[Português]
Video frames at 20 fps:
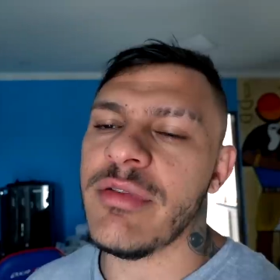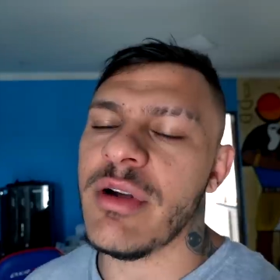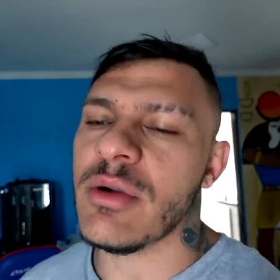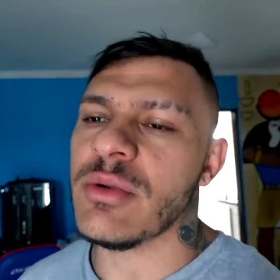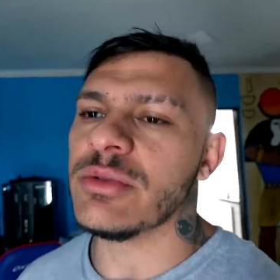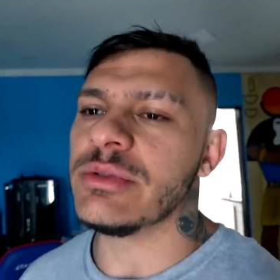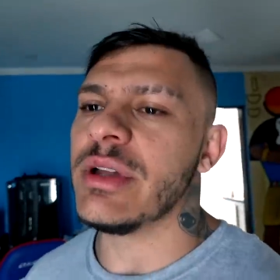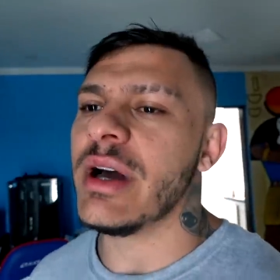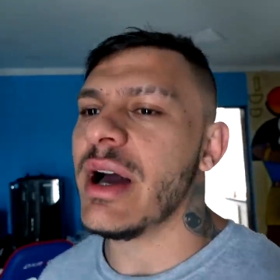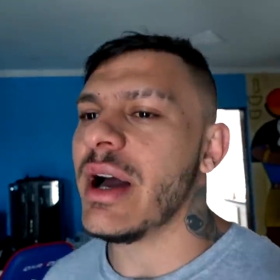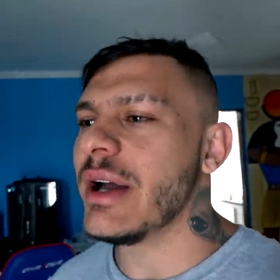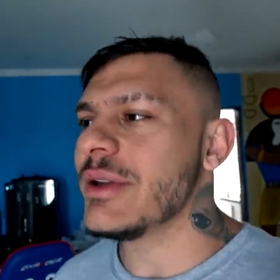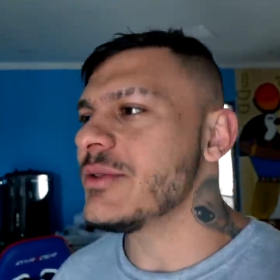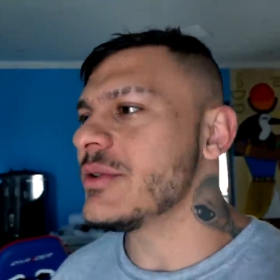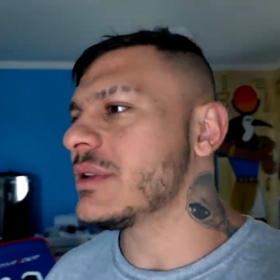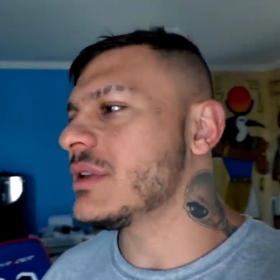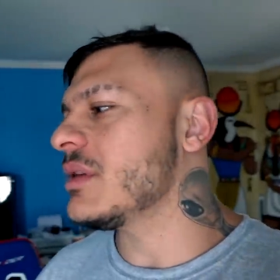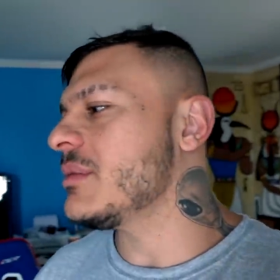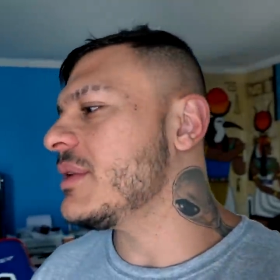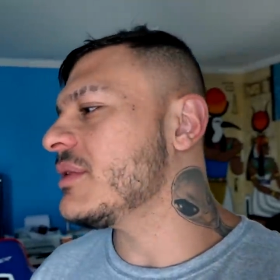faculdade,
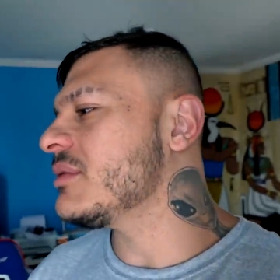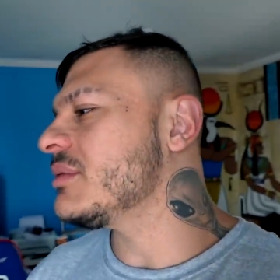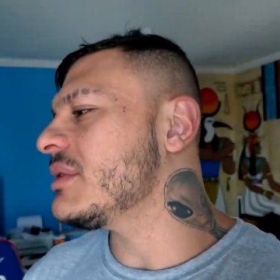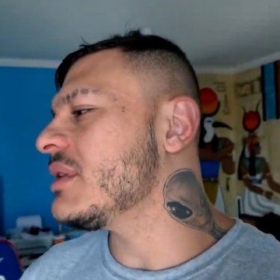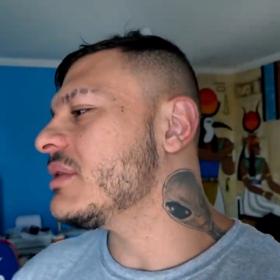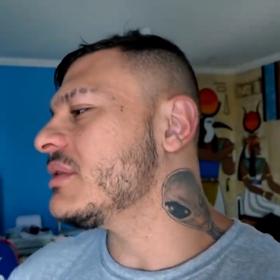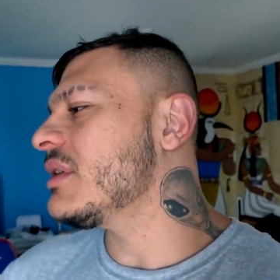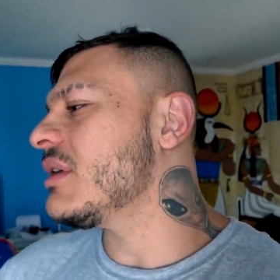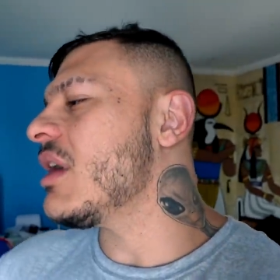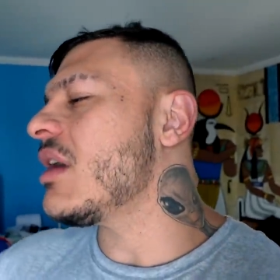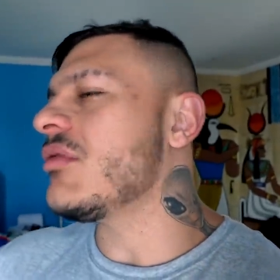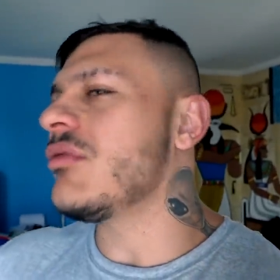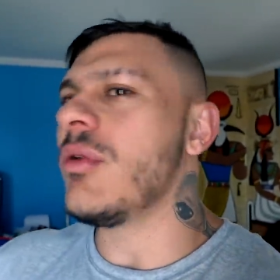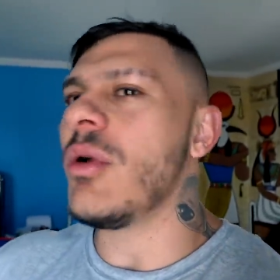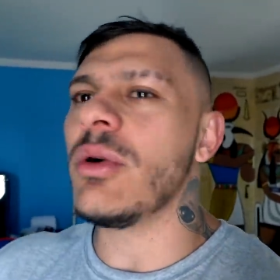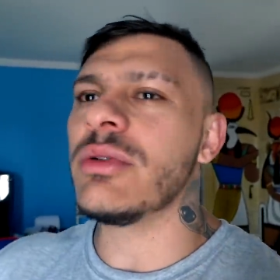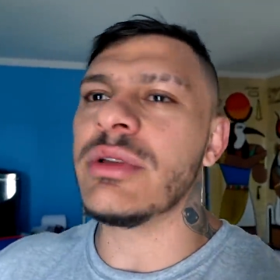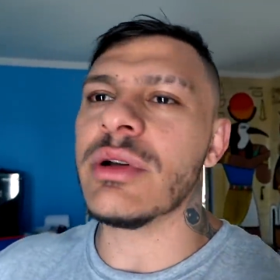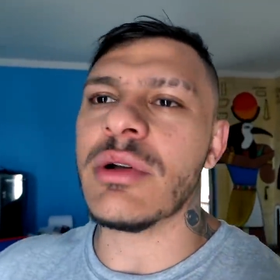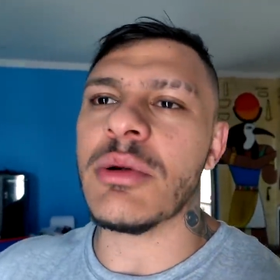ou até mesmo dar uma
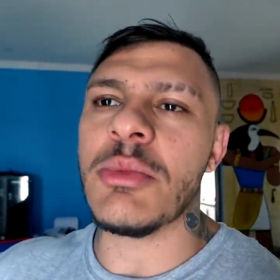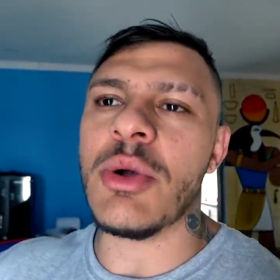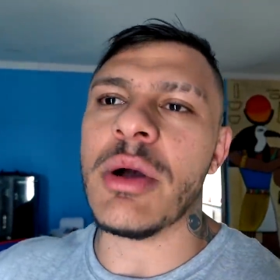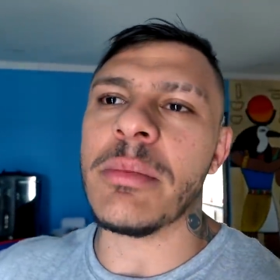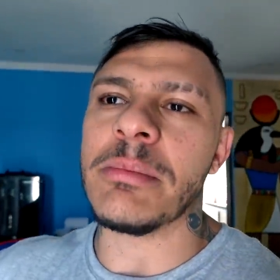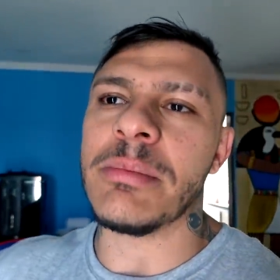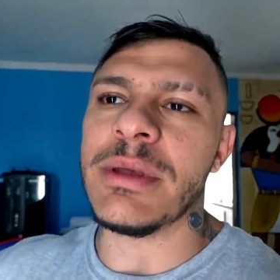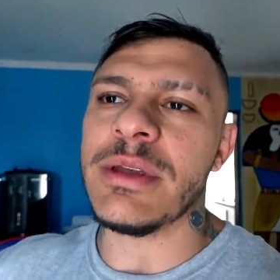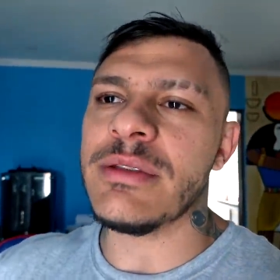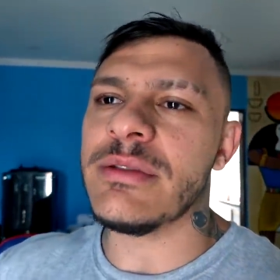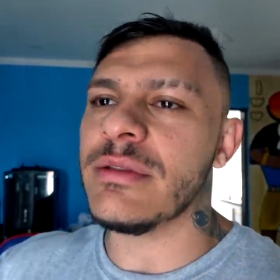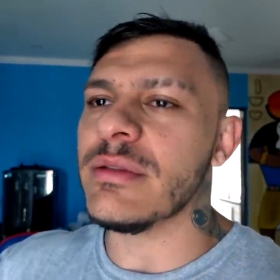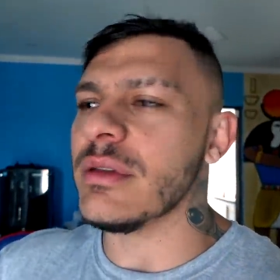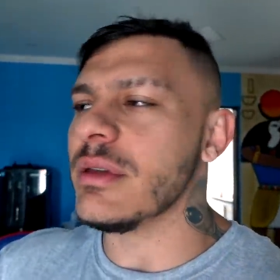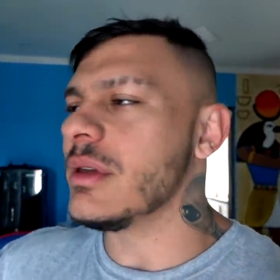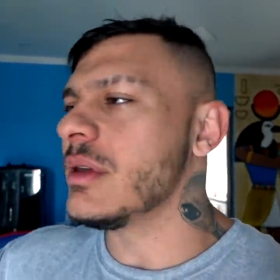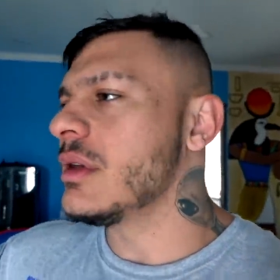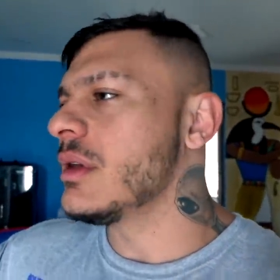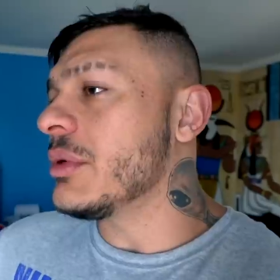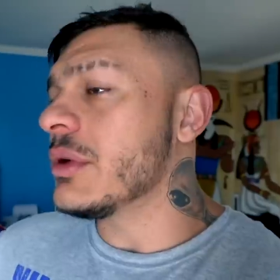volta, comer uma pizza,